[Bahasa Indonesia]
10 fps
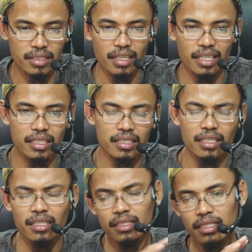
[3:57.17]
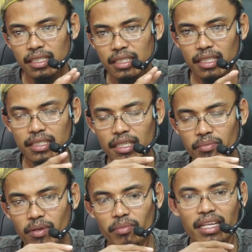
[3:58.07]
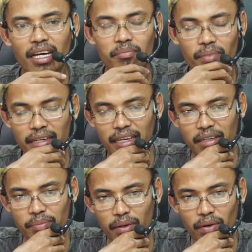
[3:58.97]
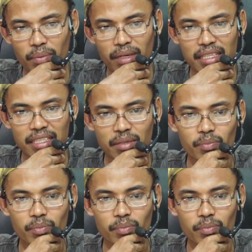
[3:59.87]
Sehingga di sini terjadi perbedaan pandangan para ulama tentang